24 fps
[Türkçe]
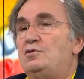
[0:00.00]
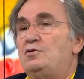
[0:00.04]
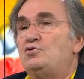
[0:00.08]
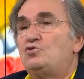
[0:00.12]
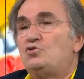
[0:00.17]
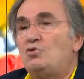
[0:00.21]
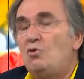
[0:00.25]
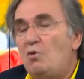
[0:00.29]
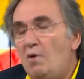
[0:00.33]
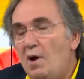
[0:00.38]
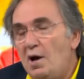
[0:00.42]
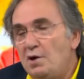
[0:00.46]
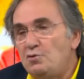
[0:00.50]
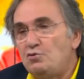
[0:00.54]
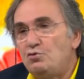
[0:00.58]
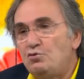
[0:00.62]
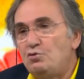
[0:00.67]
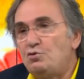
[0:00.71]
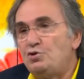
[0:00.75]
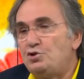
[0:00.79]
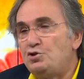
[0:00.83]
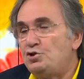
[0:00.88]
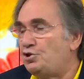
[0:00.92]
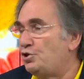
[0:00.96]
Soğan
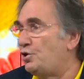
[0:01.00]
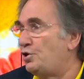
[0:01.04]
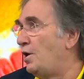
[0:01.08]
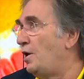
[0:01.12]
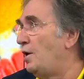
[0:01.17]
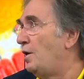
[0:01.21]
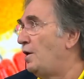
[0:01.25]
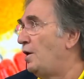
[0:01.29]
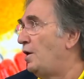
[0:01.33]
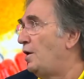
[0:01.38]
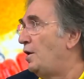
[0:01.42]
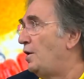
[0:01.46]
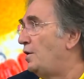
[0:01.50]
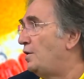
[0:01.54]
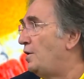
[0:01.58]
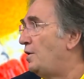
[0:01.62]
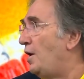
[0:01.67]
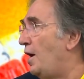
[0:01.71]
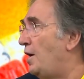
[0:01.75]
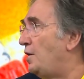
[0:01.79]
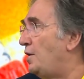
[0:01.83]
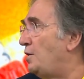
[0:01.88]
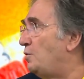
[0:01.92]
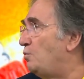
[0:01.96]
kürü işte.
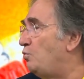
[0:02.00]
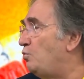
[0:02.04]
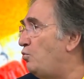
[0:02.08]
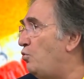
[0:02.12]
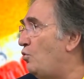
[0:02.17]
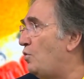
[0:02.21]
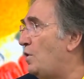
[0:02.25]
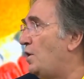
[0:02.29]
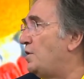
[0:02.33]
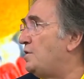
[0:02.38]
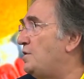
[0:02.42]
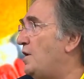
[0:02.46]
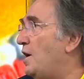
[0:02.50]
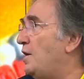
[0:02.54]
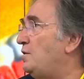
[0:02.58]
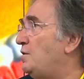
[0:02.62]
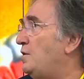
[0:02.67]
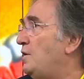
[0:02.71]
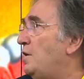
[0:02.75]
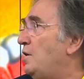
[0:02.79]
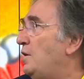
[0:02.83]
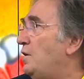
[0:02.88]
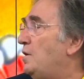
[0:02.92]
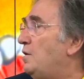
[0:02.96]
Yani bu kadar
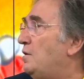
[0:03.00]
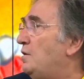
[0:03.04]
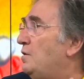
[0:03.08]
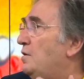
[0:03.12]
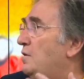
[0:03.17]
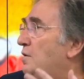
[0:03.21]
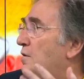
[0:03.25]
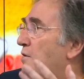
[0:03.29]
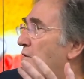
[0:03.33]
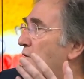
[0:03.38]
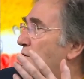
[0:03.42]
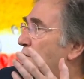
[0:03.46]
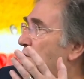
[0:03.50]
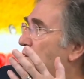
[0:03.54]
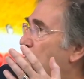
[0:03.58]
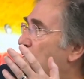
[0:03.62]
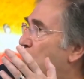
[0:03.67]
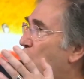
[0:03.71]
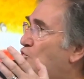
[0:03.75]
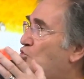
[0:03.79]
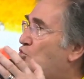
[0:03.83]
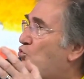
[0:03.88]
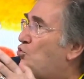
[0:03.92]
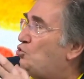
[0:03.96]
e,
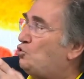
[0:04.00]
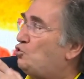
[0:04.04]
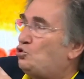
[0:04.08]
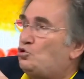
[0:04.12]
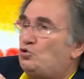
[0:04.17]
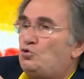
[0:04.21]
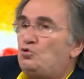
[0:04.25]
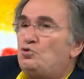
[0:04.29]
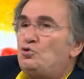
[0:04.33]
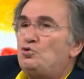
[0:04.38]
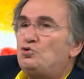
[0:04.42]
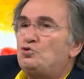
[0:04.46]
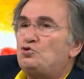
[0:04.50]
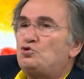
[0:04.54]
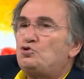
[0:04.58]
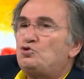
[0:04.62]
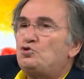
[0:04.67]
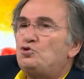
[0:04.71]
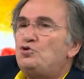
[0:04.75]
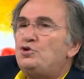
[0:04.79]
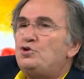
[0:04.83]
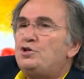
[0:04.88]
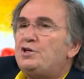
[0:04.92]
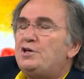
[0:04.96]
güçlü.
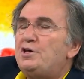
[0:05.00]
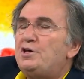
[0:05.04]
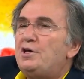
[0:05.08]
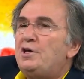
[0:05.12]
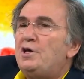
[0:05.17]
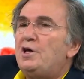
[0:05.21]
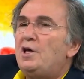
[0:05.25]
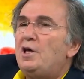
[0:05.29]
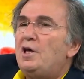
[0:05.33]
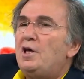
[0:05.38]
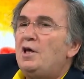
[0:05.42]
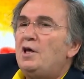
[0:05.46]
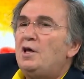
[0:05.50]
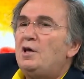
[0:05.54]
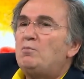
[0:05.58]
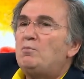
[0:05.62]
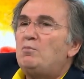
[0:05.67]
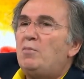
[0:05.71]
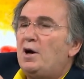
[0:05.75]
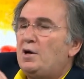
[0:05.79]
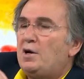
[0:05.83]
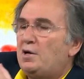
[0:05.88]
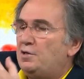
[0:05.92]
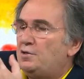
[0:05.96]
Çünkü
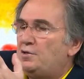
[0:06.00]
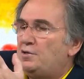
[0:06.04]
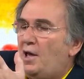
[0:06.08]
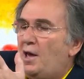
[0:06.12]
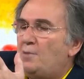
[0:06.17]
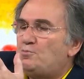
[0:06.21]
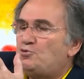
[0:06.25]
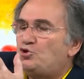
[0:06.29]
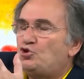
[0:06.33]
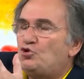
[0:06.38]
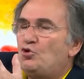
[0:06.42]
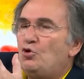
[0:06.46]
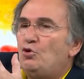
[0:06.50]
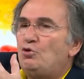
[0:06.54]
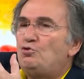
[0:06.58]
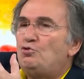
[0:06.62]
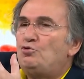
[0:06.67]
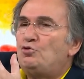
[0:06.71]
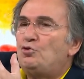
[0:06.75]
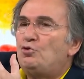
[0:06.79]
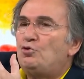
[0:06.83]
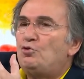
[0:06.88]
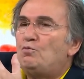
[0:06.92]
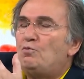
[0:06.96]
bakın hep
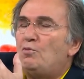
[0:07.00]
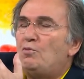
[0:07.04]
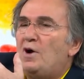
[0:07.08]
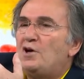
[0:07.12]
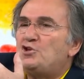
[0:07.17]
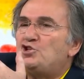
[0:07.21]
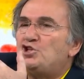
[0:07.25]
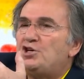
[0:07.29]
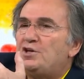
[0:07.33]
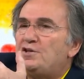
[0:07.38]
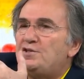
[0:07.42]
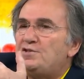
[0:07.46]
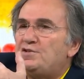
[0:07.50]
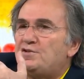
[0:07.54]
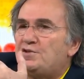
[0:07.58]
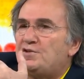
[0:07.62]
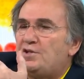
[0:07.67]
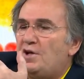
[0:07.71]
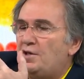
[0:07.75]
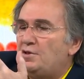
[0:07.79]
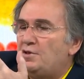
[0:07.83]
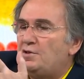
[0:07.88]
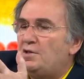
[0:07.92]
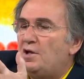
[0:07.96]
söylüyorum
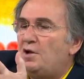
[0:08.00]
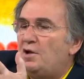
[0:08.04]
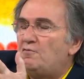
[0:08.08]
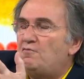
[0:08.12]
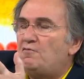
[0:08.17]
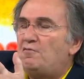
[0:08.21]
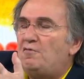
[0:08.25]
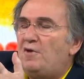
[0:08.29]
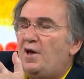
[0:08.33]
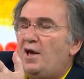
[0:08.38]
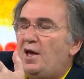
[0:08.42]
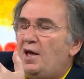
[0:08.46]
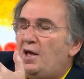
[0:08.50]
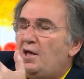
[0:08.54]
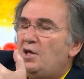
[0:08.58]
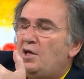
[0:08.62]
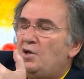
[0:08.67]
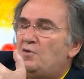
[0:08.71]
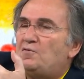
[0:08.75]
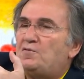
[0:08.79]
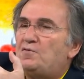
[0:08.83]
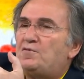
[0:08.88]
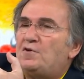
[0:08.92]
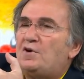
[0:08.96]
Macaristan'da ve
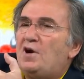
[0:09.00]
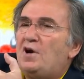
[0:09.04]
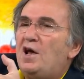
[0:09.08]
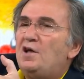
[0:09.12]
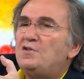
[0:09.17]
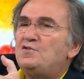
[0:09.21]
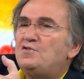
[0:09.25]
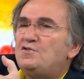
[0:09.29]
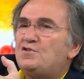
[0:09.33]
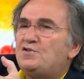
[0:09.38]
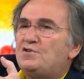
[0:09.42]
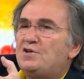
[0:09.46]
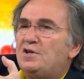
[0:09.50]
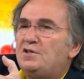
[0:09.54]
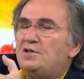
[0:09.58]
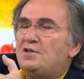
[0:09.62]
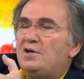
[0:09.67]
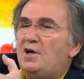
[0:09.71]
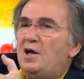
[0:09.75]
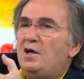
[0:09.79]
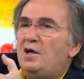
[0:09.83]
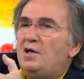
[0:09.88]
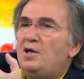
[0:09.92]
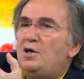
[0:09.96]

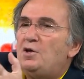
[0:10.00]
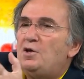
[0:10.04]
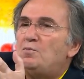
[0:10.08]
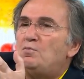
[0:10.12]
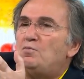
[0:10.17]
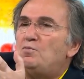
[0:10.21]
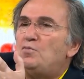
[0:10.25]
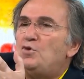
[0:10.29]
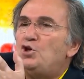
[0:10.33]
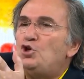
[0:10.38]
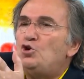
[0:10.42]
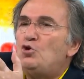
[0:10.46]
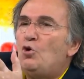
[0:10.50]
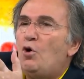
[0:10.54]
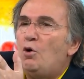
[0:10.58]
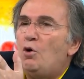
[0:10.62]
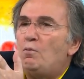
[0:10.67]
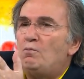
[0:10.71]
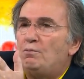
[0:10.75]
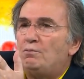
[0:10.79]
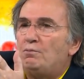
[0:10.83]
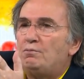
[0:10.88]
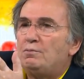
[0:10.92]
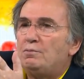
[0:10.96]
Fransa'da
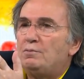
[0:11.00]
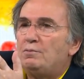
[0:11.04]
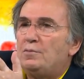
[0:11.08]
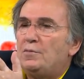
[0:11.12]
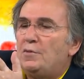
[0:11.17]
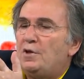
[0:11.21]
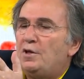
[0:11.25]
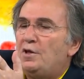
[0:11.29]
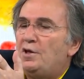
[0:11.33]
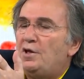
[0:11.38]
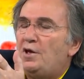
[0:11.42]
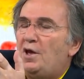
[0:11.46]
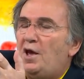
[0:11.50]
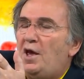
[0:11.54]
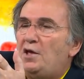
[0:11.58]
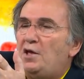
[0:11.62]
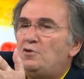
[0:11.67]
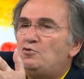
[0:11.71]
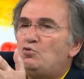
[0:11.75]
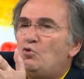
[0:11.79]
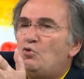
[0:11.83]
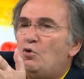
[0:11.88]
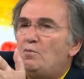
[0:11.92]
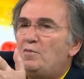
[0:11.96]
miyom,
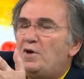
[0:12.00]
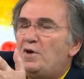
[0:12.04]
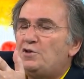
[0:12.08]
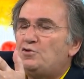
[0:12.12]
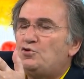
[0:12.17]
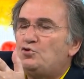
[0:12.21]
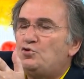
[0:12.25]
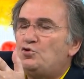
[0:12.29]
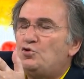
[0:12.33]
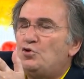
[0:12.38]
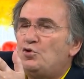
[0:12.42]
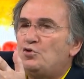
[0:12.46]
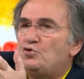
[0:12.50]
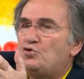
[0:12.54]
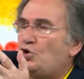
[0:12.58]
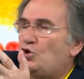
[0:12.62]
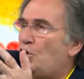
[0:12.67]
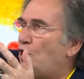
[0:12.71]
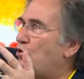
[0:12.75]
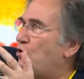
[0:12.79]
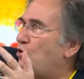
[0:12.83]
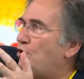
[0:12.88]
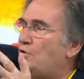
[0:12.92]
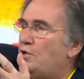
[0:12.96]
endometrioz,
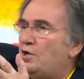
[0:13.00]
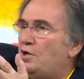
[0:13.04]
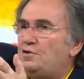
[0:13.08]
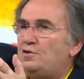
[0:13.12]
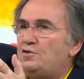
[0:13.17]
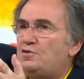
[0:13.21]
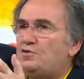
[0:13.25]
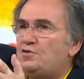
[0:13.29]
kadınların